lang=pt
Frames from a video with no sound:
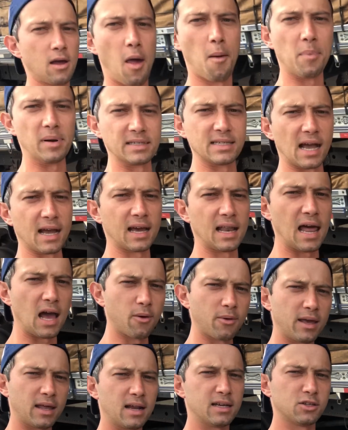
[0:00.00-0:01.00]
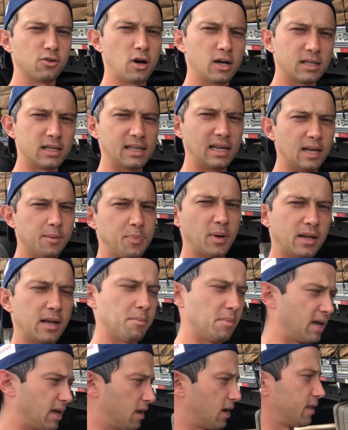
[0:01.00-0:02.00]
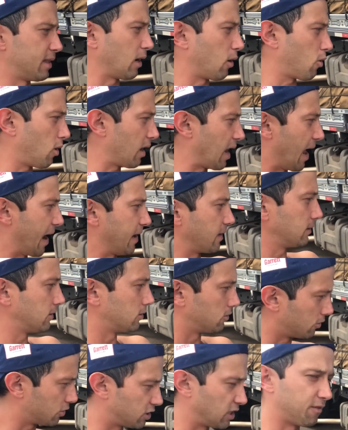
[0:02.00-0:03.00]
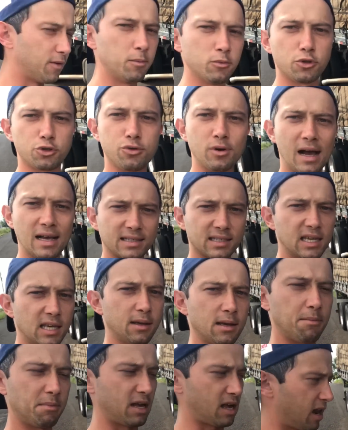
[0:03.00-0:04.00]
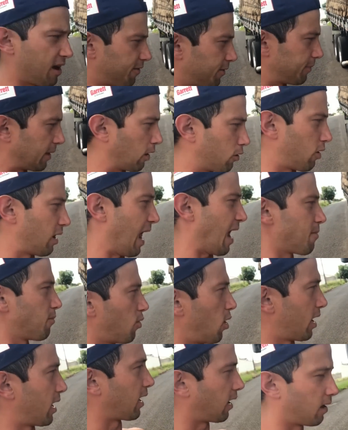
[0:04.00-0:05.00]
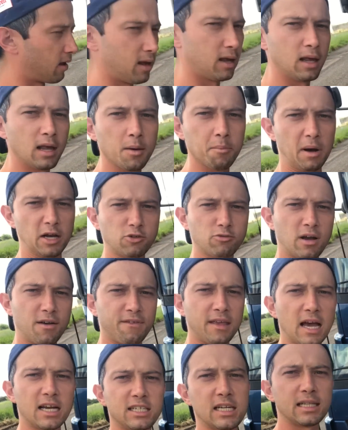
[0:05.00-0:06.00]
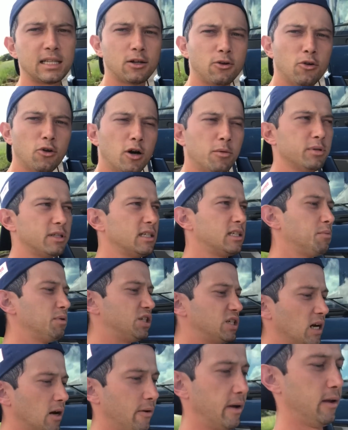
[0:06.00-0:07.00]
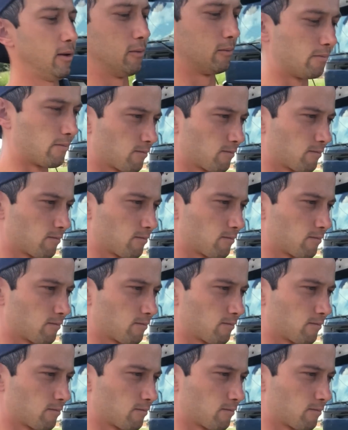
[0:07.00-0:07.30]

Passar aquela aguinha nas rodas dele para amanhã nós decolar, hein? Hoje nós vamos no churrasquinho, amanhã nós vamos decolar e ir embora. Mais uma viajada no lombo desse bichão aí.